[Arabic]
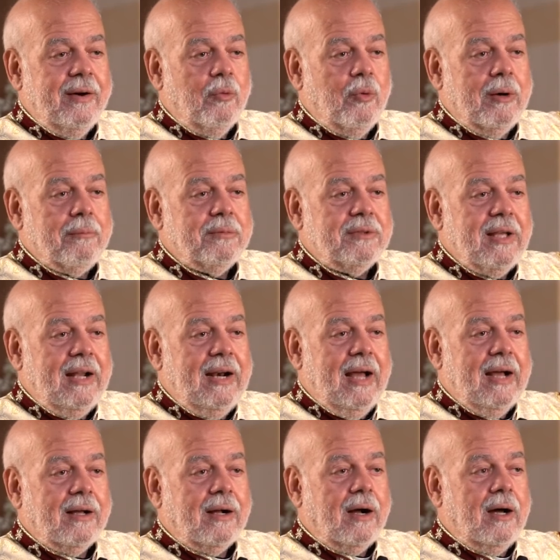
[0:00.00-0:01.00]

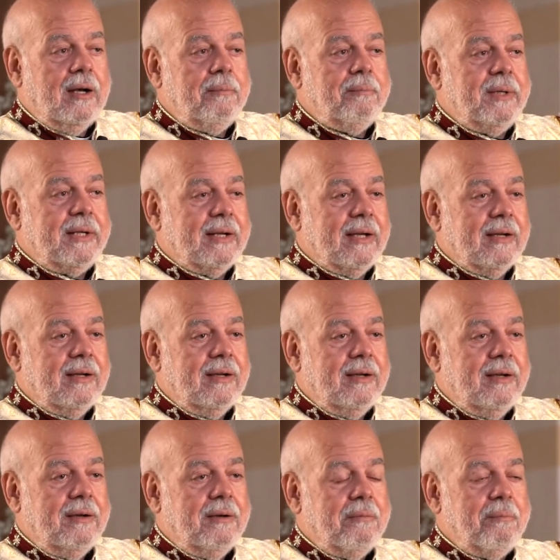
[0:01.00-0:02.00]
وامتلأ قلبنا
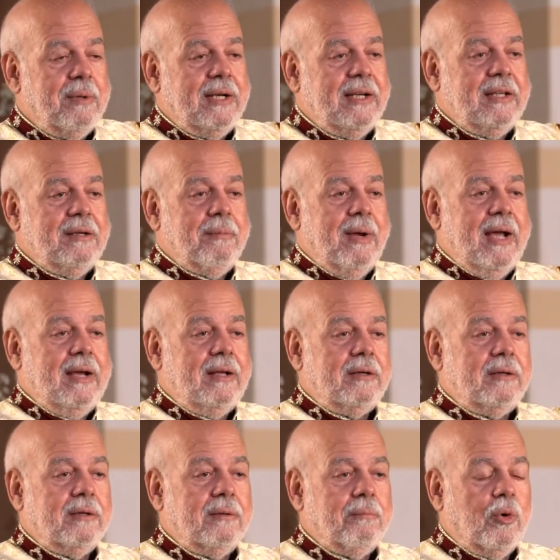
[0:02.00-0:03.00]

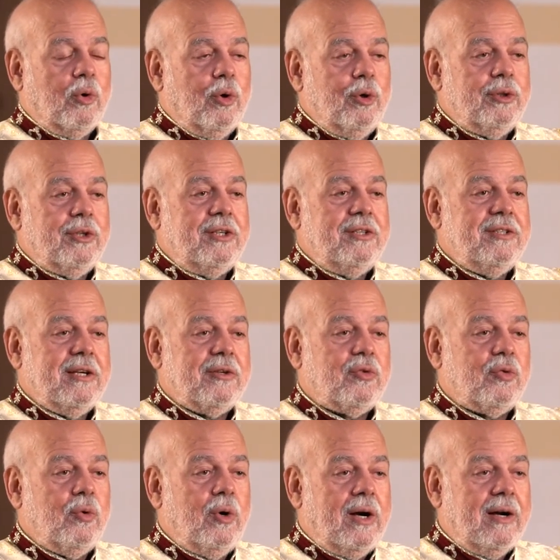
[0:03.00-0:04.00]
بالإيمان بقدرة
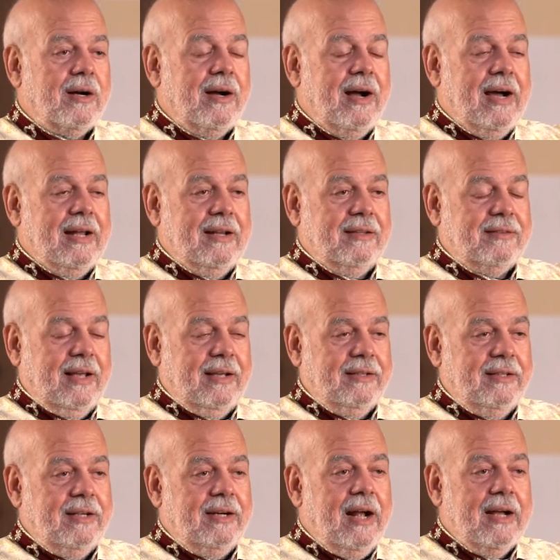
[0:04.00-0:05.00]
يسوع على
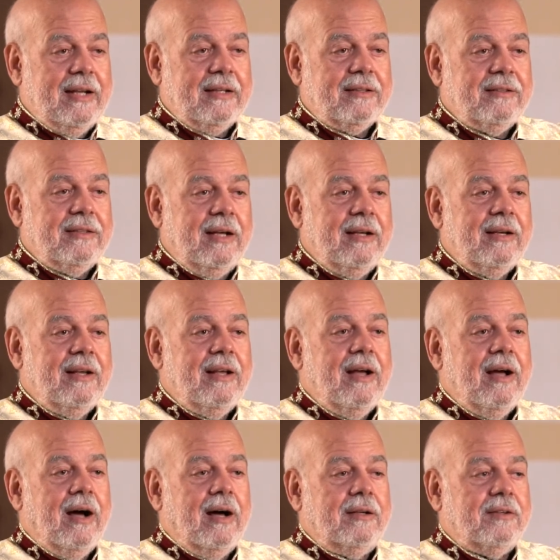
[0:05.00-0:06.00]
تغيير حياتنا
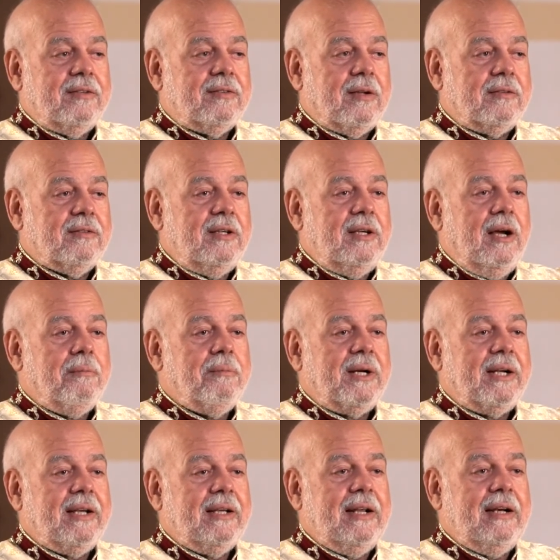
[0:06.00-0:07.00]
هنستطيع
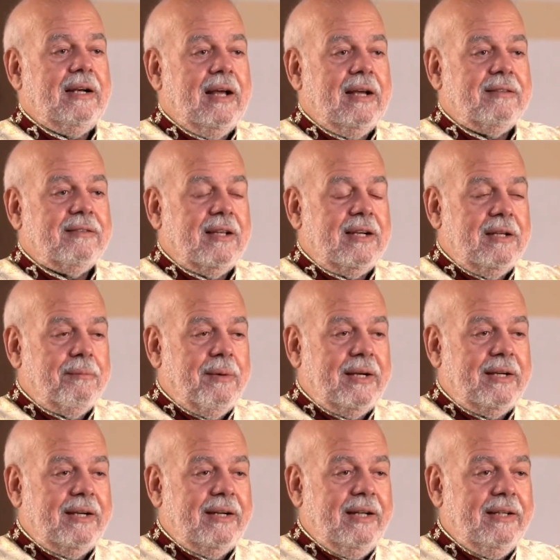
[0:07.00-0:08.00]
من خلال هذا
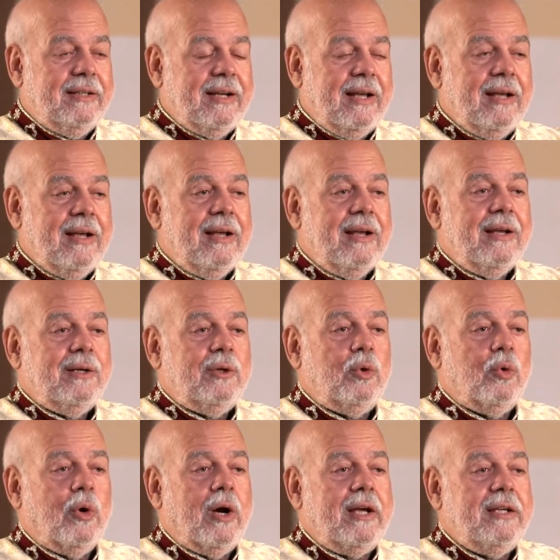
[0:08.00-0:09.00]
الإيمان إن إحنا
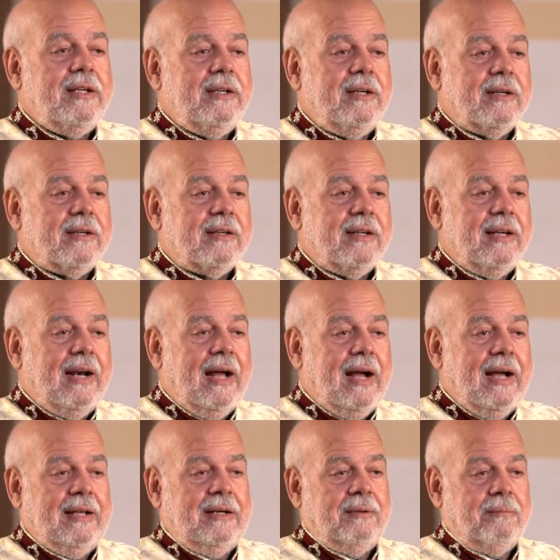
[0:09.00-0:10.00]
نغير
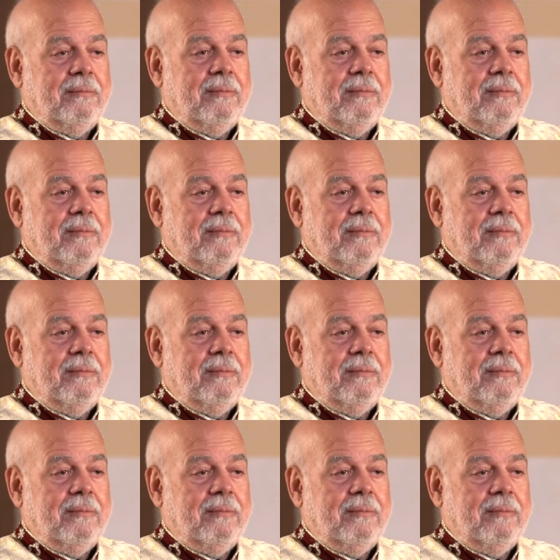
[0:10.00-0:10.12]
العالم